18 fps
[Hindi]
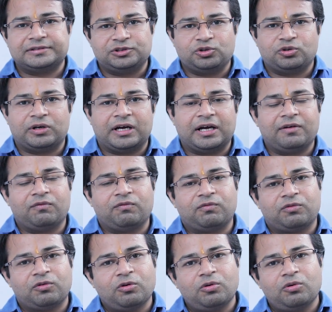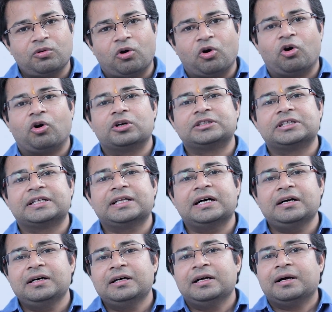जो है वो और
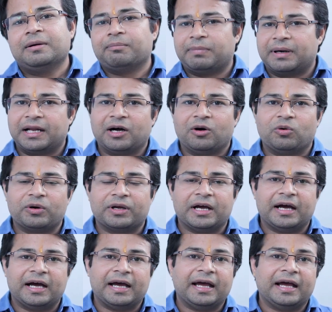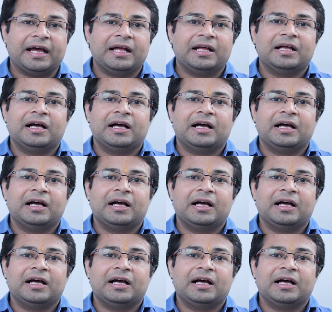ज़्यादा बड़ा हो गया है